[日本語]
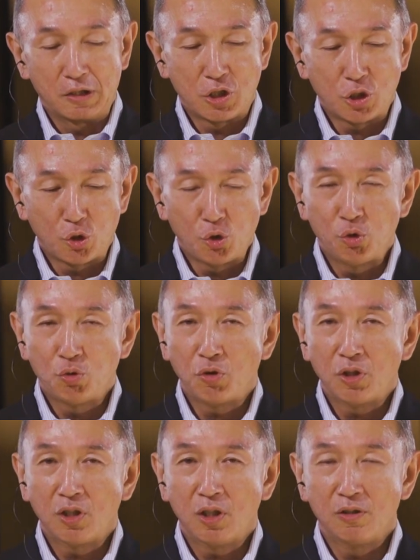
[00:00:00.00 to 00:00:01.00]
地球
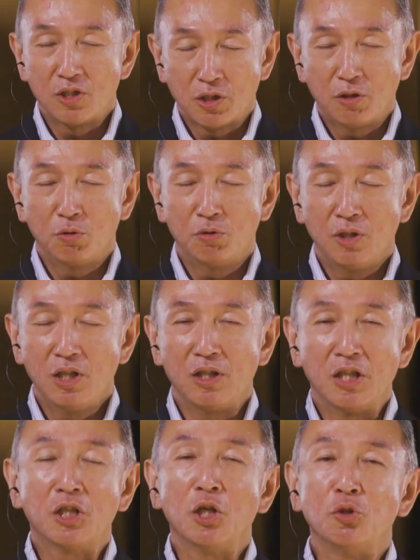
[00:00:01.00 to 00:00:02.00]
に
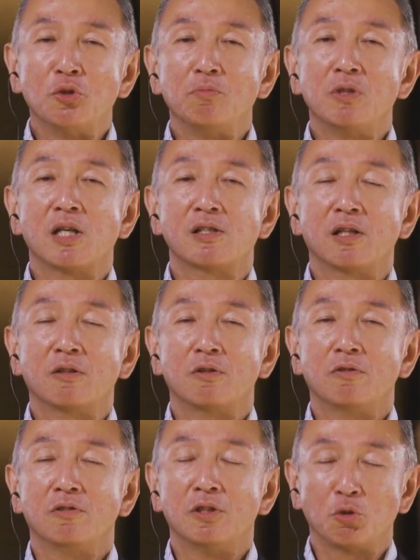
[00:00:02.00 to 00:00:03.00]
生きる皆さん
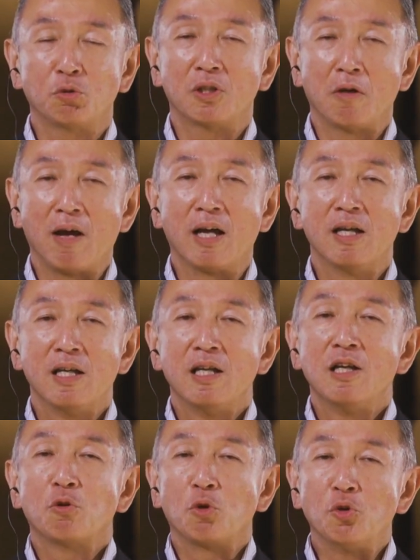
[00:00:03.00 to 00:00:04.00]
にとっては、
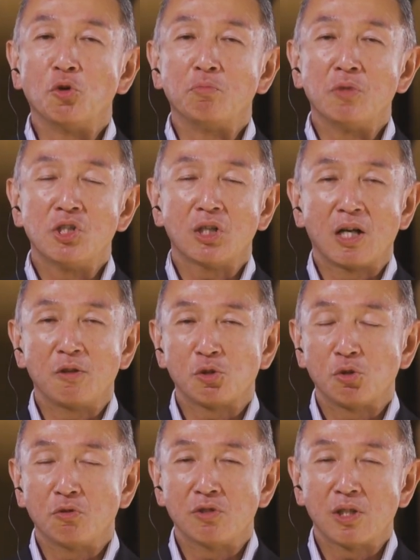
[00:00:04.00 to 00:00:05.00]
この身近な
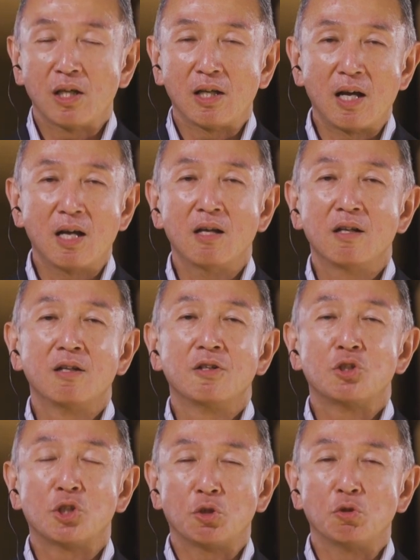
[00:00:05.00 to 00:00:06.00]
存在が
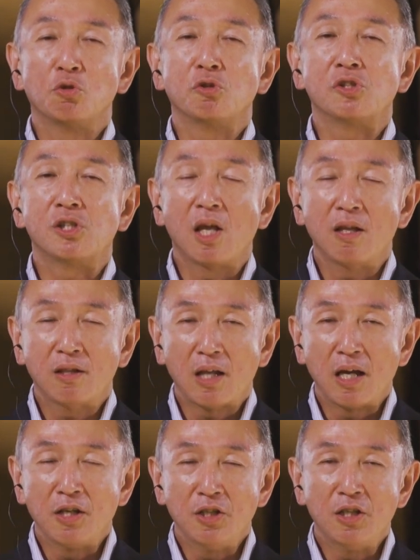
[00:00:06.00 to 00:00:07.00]
地球全
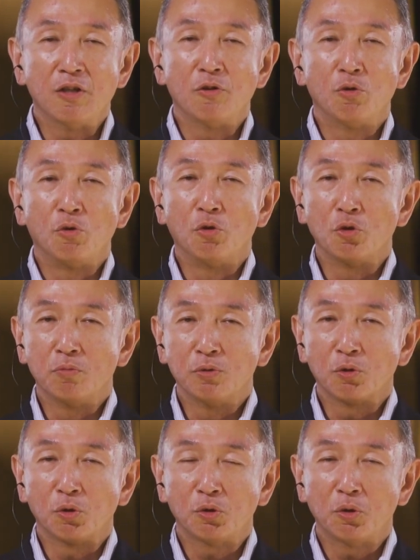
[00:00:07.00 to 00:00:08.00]
体に及ぶ
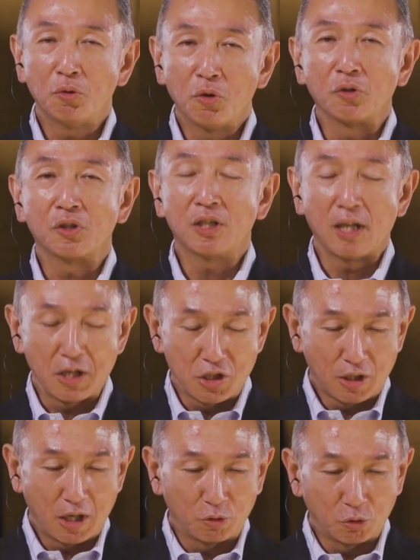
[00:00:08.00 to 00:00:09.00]
ことを期待
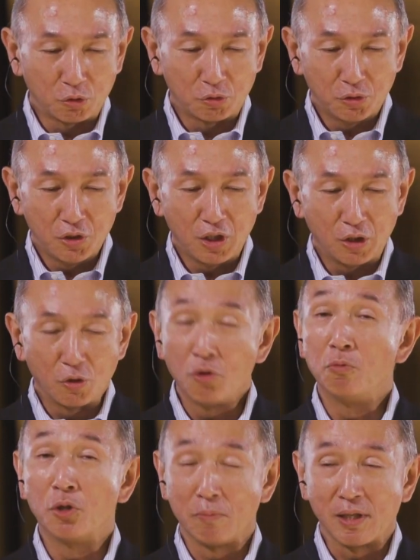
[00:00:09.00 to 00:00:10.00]
したいというふうに
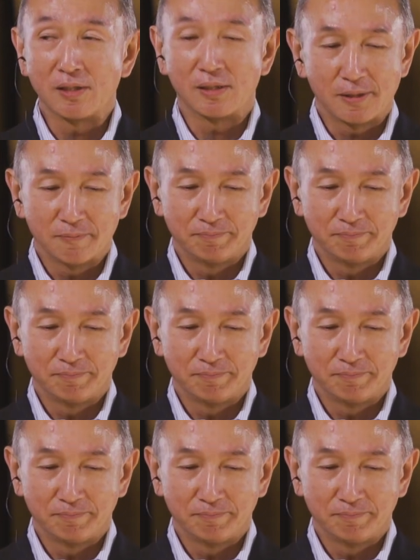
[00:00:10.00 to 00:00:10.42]
思います。